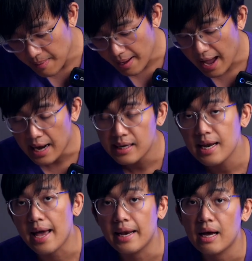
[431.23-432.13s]
สมัครงานที่
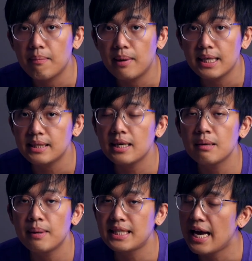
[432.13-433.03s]
ไหนนะครับเบลเซอ
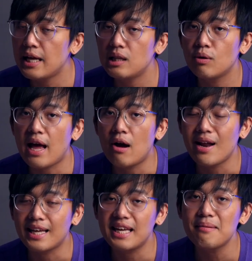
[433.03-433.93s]
ร์ไม่ใช่รองเท้า
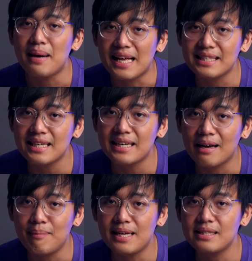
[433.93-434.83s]
ไนกี้เบลเซอร์
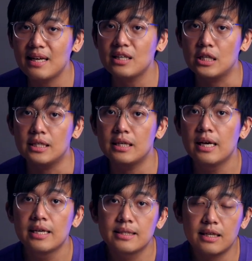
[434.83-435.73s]
นะครับเบลเซอร์คือ
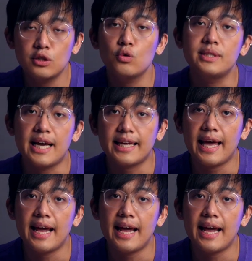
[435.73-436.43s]
เสื้อสูทแจ็ค